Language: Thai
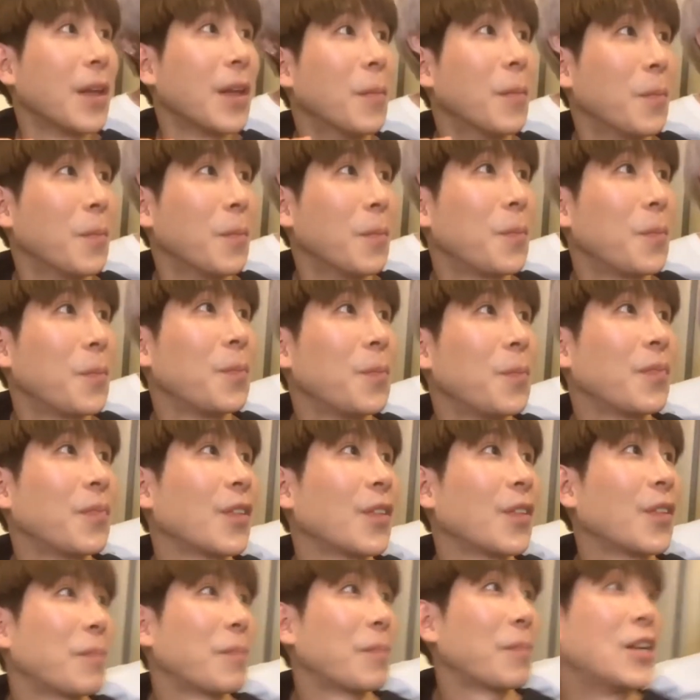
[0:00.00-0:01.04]
ทีมผ้าบอกว่าเป็น
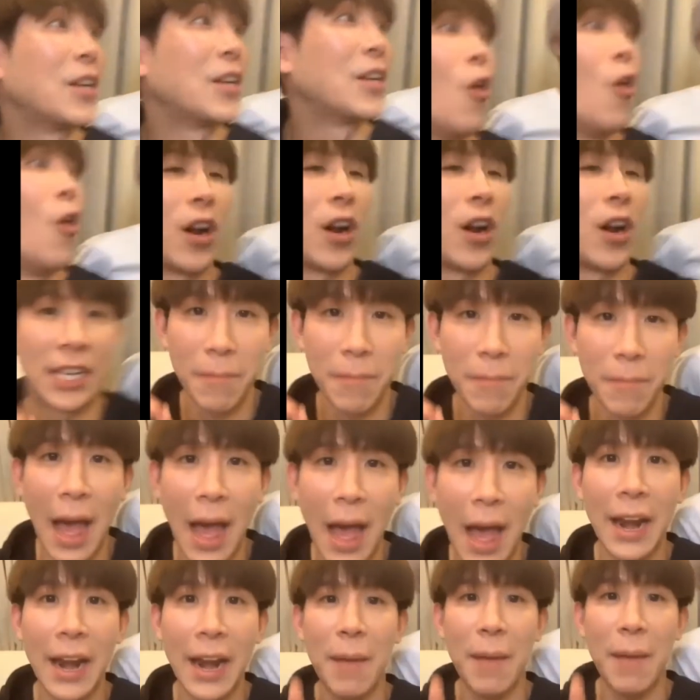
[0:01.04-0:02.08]
โค้ชเป็นโค้ชทีม
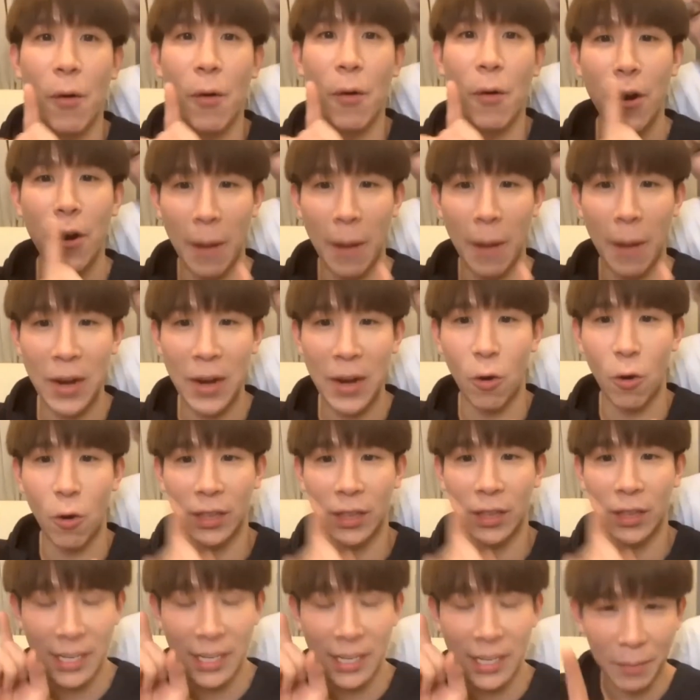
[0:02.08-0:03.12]
ผ้านะครับบอกว่าน้องนัทเป็น
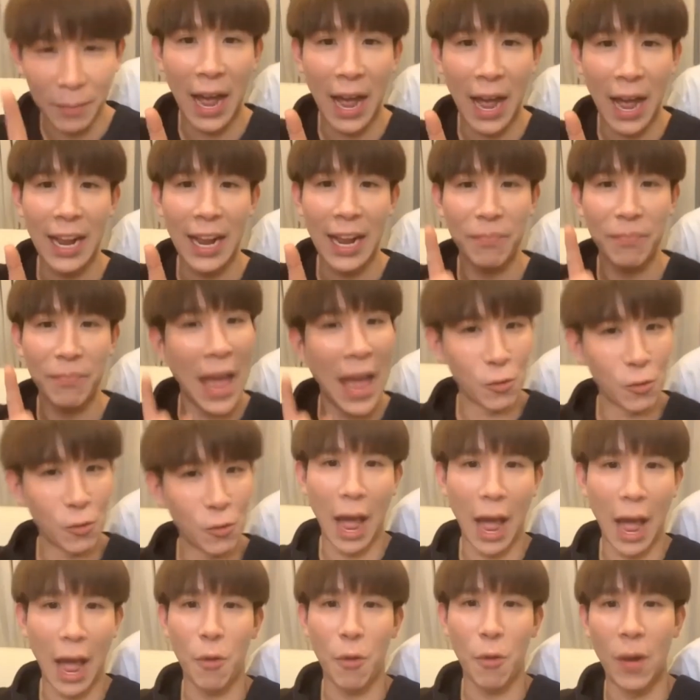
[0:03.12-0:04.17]
โค้ชแต่ที่สำคัญครับ นั่งอ
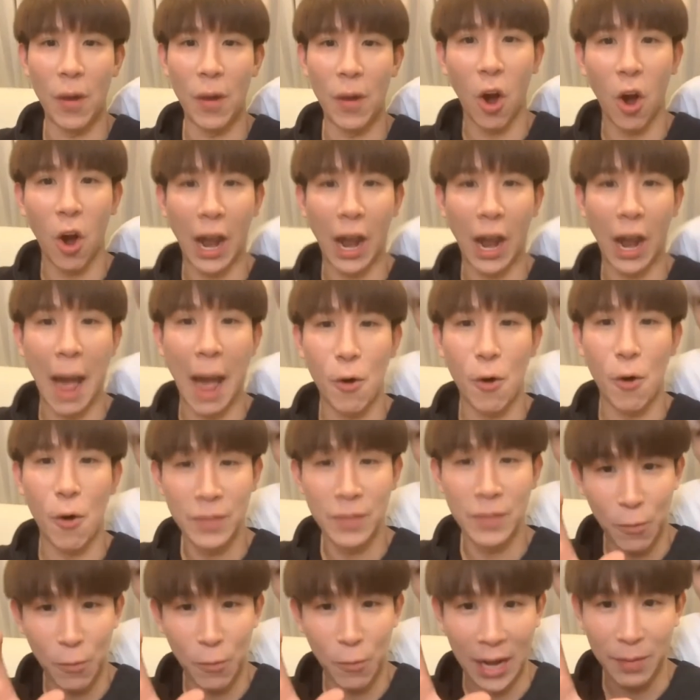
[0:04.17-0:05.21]
ยู่ข้างผม แล้วเกาะขาผ
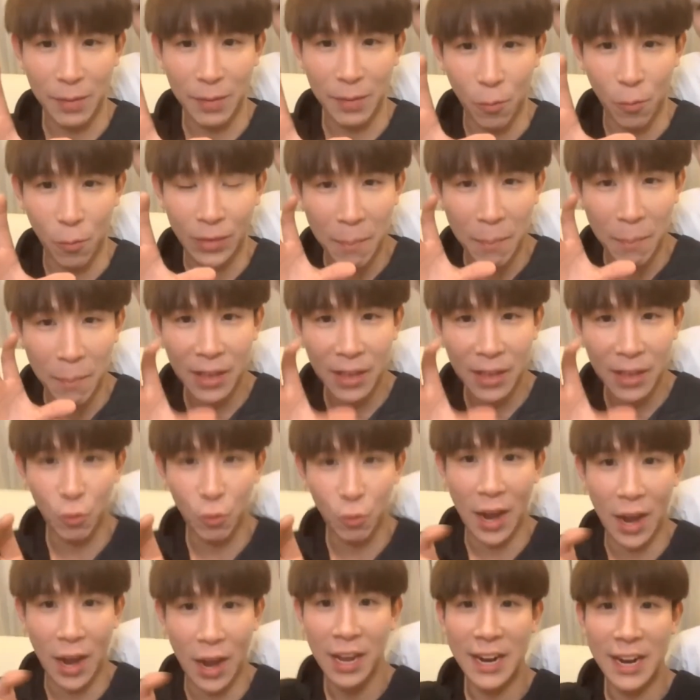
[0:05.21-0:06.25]
มจังหวะที่ผมทำได้
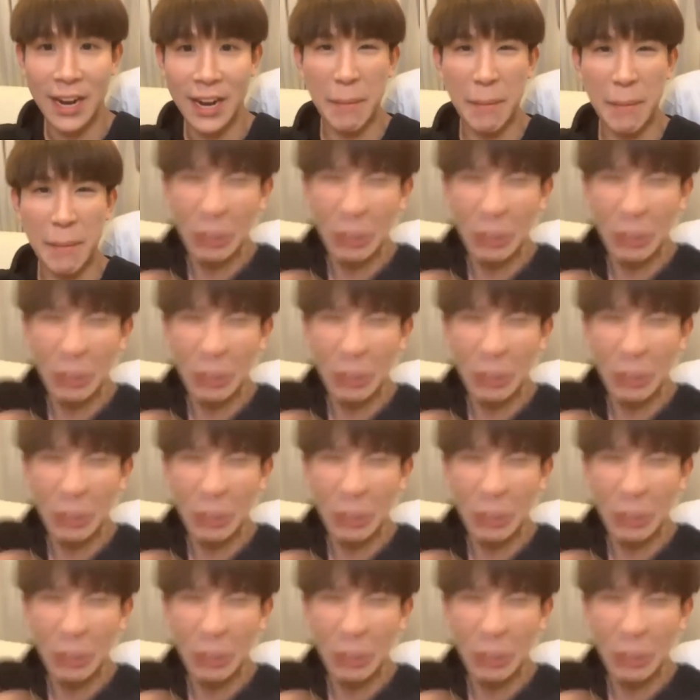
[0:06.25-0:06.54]
สวย